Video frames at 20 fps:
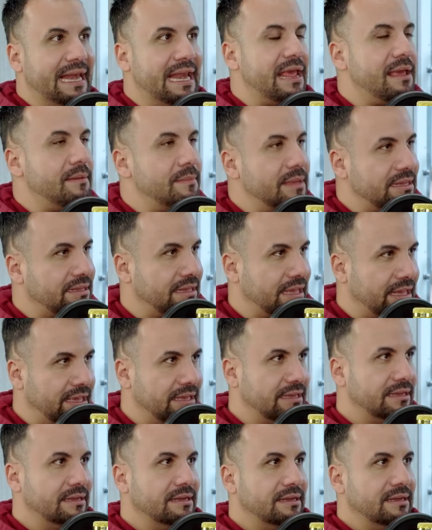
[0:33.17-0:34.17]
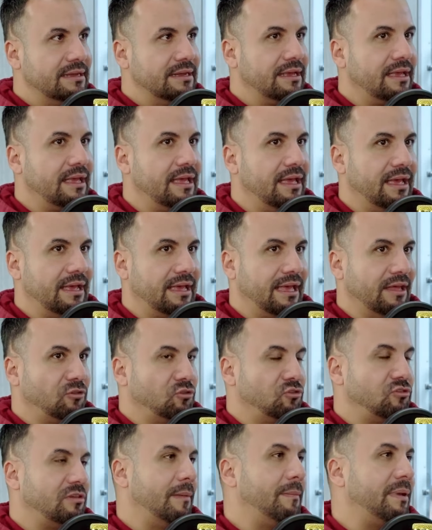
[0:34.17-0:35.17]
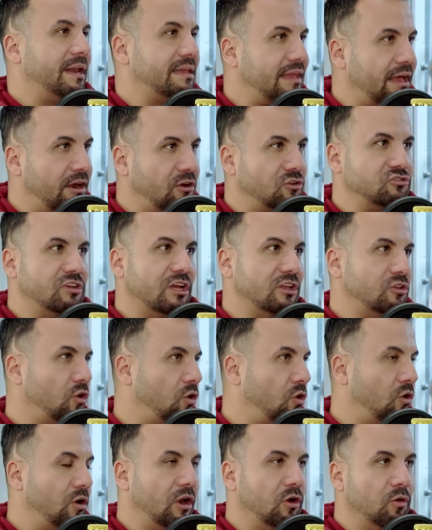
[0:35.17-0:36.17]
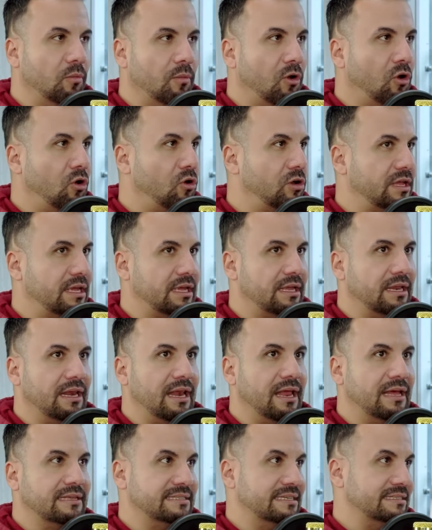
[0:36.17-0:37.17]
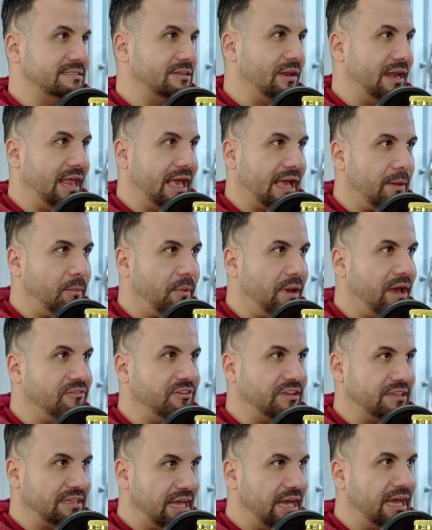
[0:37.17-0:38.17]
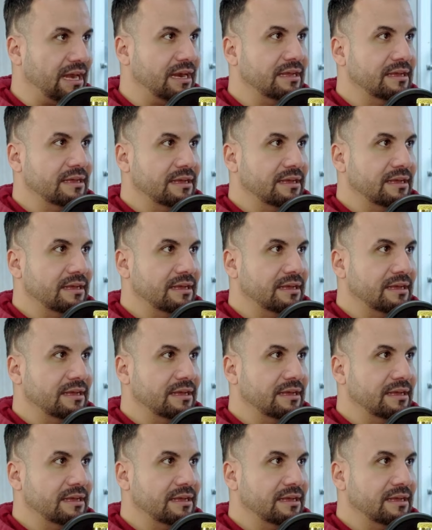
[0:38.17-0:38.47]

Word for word: límite eh, que tú siempre estás rozando con el humor y las sensibilidades que puede afectar,